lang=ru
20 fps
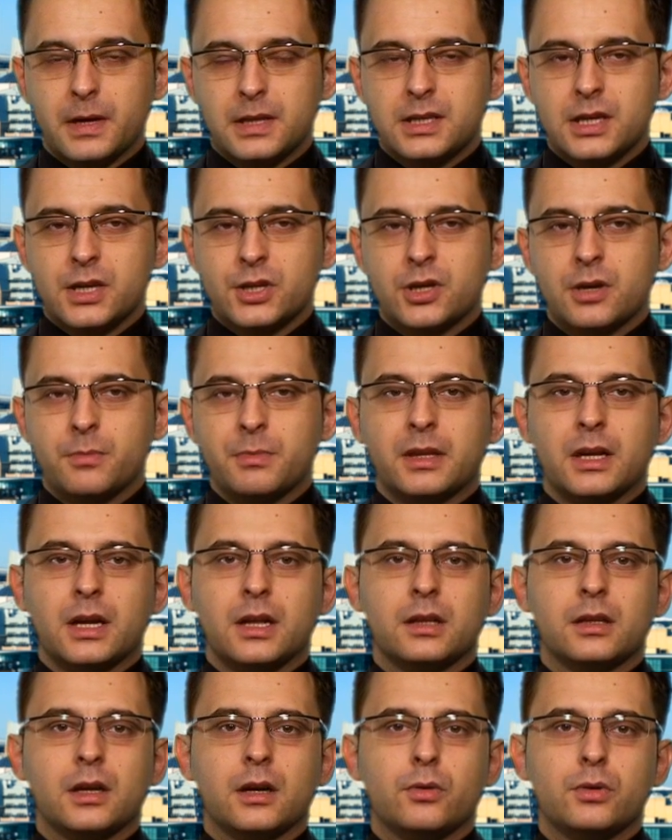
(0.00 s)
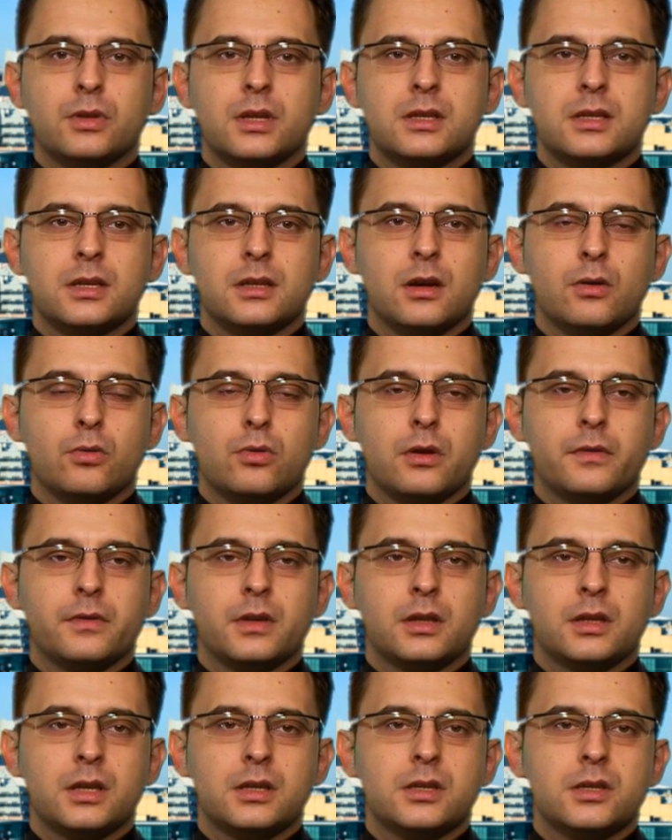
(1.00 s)
поддержки металла находится на
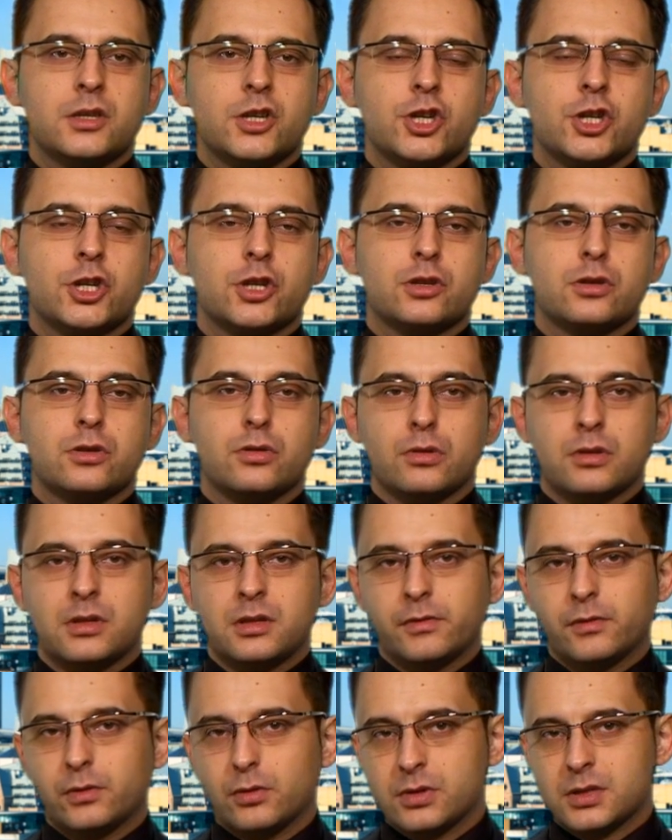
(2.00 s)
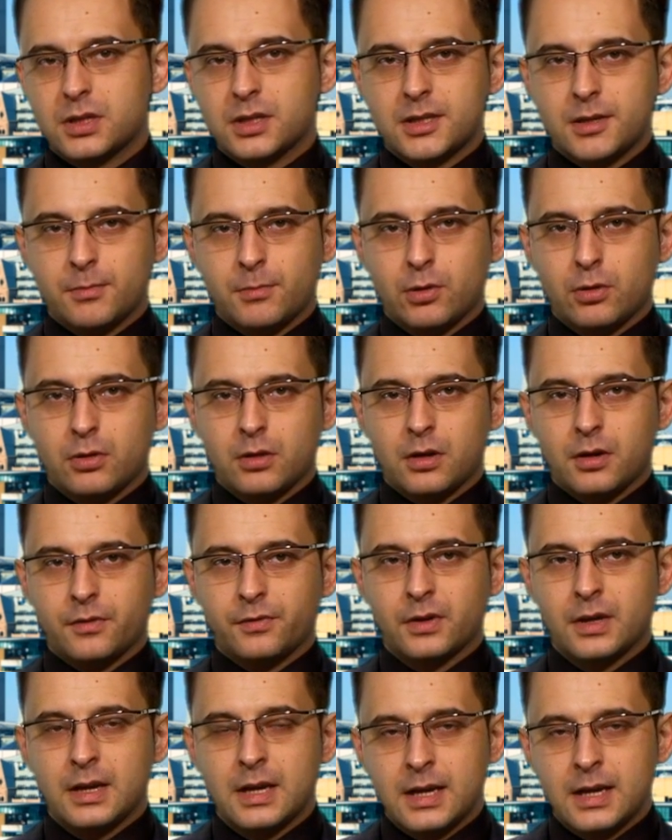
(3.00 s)
уровне 1697 долларов.